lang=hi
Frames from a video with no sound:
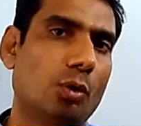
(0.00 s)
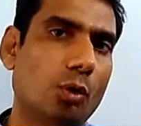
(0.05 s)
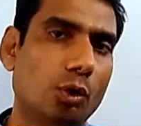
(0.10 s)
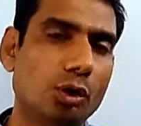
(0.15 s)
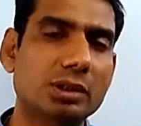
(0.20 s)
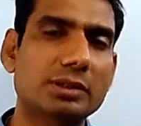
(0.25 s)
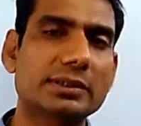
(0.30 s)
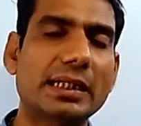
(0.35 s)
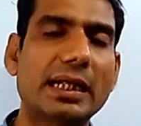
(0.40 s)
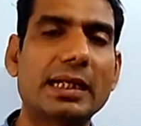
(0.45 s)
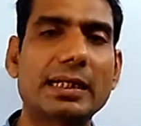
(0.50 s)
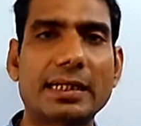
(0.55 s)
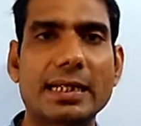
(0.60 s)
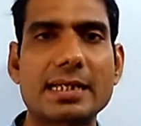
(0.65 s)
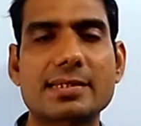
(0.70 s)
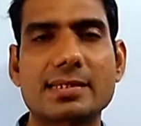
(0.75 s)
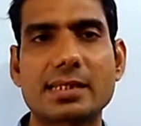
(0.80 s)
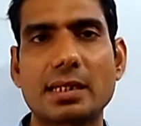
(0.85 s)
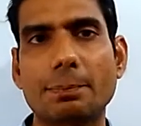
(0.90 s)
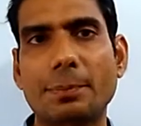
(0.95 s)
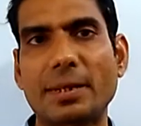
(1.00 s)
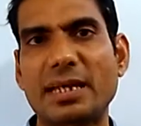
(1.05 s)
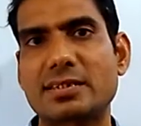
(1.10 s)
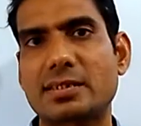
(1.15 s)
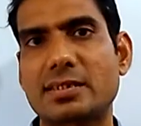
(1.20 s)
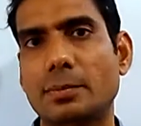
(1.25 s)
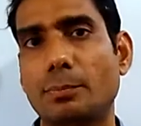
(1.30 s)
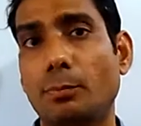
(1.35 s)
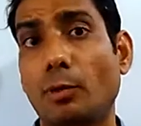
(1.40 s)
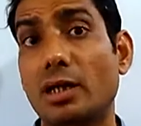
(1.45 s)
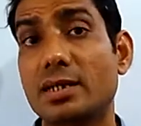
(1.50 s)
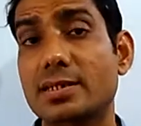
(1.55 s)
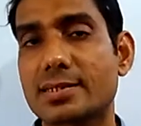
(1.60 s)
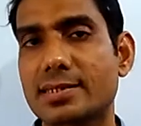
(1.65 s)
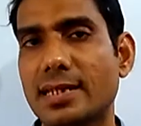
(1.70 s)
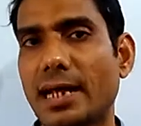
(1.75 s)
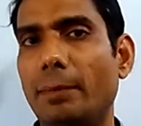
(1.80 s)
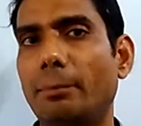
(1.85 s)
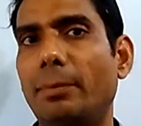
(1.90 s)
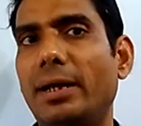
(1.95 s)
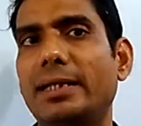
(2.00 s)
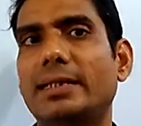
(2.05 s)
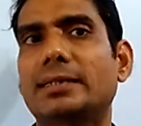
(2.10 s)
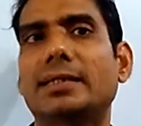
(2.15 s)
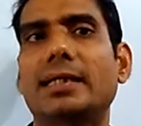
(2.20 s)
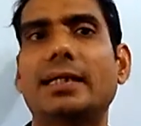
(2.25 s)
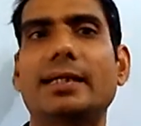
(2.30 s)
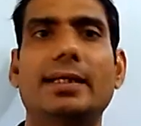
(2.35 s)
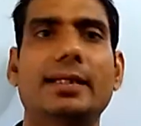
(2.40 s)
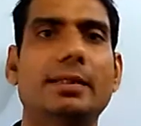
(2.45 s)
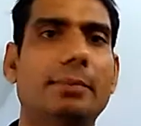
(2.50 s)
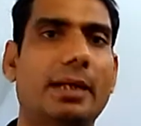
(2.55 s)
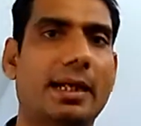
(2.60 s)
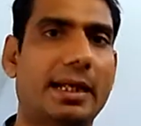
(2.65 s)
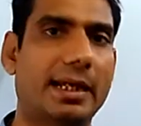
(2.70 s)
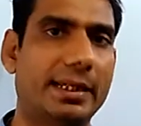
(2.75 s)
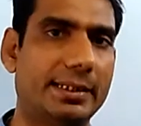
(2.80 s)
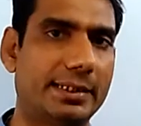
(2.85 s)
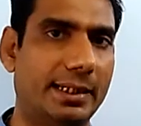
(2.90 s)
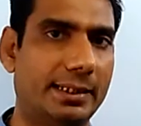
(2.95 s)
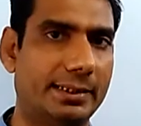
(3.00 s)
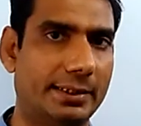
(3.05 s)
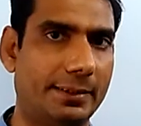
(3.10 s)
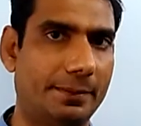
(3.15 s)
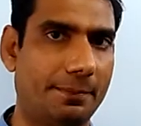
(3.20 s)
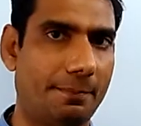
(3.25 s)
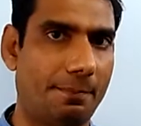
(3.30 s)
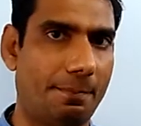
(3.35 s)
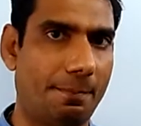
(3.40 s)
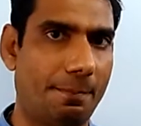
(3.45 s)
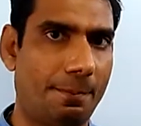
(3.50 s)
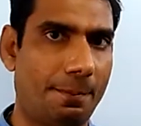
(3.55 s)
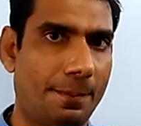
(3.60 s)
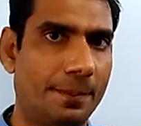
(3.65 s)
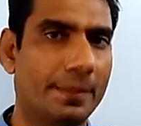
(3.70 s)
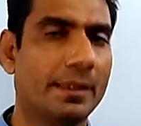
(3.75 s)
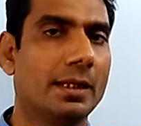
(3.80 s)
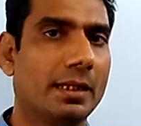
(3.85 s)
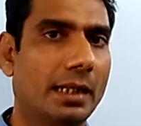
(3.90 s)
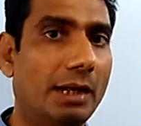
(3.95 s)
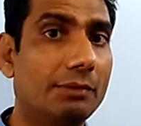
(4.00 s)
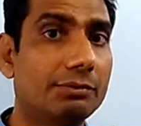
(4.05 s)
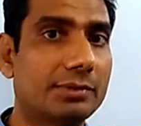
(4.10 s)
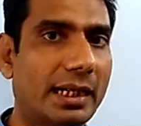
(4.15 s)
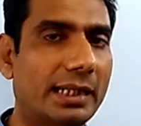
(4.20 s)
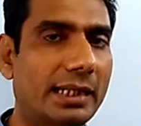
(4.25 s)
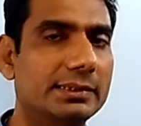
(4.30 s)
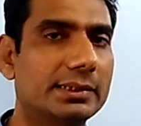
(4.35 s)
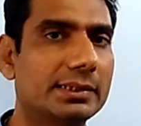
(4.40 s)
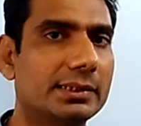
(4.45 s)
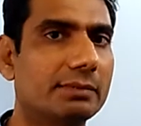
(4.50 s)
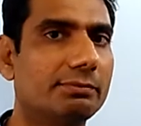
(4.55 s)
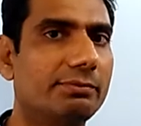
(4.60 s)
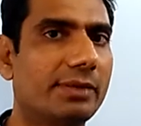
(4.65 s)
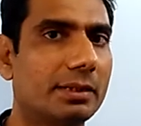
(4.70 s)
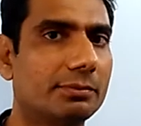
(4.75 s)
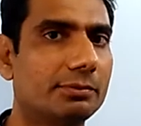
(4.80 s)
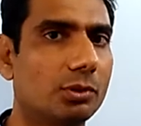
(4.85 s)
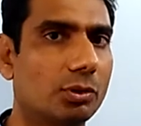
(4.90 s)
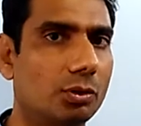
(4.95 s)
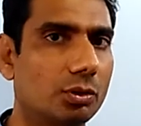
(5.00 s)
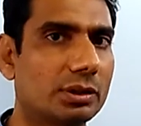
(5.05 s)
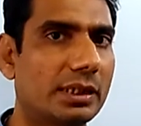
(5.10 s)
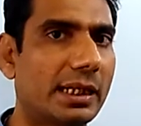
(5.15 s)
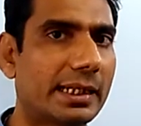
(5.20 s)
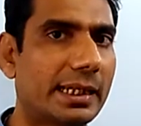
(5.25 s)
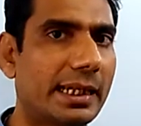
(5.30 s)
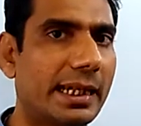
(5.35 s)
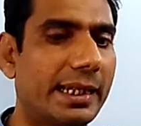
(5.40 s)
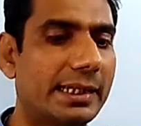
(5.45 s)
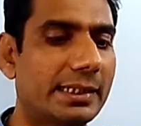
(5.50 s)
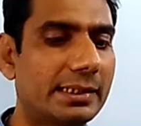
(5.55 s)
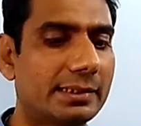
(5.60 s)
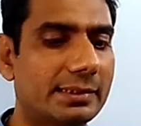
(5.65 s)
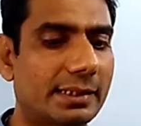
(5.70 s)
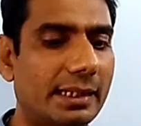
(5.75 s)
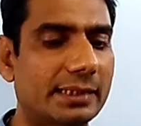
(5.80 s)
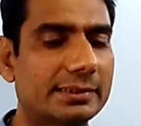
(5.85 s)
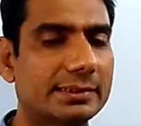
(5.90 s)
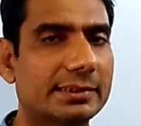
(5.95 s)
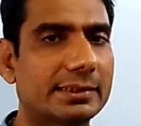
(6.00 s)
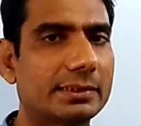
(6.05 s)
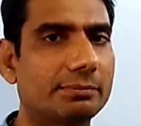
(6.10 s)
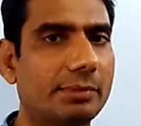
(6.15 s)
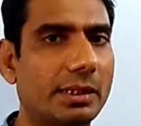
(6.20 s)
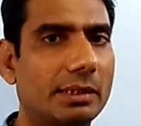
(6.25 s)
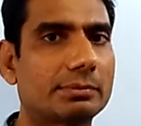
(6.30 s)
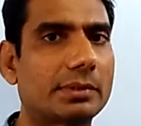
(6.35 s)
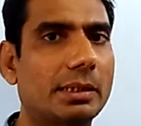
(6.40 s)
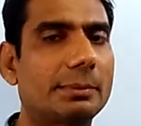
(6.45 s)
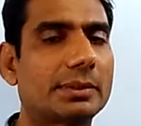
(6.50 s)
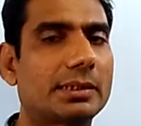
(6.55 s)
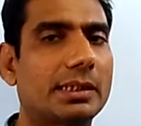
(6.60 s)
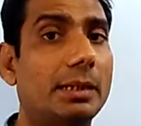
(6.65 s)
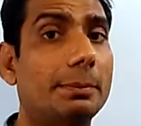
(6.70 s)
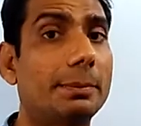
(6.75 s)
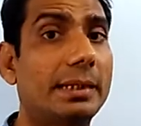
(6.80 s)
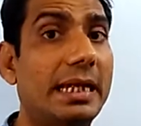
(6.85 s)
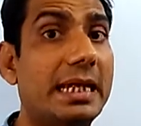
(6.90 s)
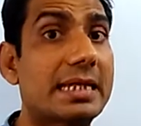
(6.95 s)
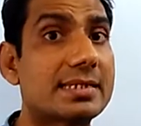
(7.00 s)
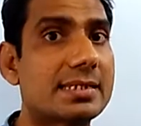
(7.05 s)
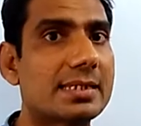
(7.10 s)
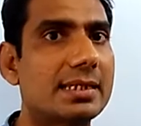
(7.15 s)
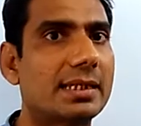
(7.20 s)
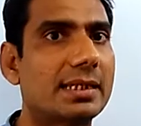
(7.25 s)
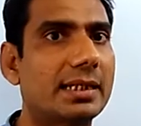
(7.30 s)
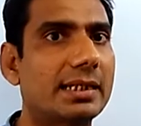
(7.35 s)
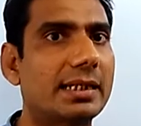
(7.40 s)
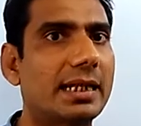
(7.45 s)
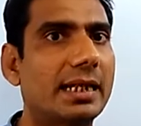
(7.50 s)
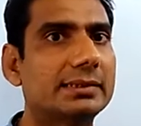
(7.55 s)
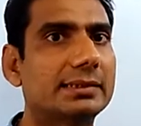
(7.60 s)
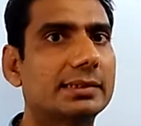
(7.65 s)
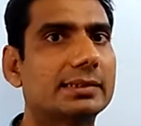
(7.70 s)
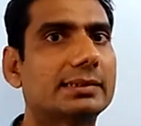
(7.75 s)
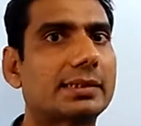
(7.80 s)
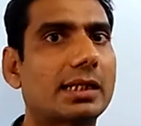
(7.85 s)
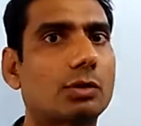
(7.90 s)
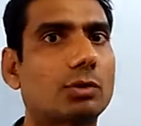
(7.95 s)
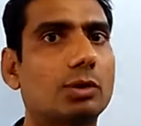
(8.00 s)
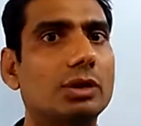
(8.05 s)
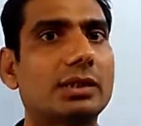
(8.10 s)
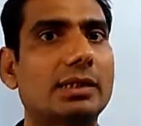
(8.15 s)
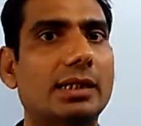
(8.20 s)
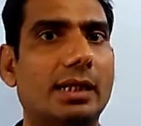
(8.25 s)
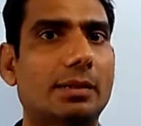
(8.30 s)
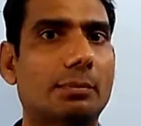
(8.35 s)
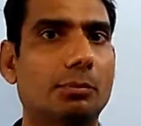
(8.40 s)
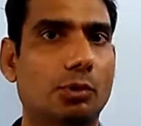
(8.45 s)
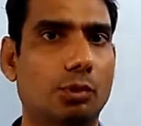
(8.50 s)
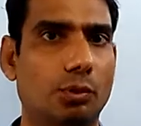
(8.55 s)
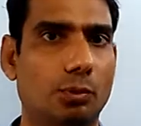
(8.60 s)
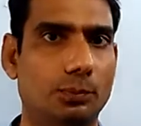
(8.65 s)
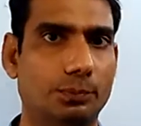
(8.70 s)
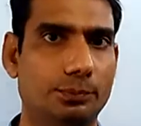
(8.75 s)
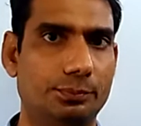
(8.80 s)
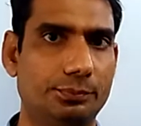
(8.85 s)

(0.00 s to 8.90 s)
उन सेंटेंस के पैसे बॉयज सामान्यतः नहीं बनाए जाते अब ट्रांजिटिव वर्ब होता क्या है कि ट्रांजिटिव वर्ब का मतलब ऐसी क्रिया जिसका कोई कर्म हो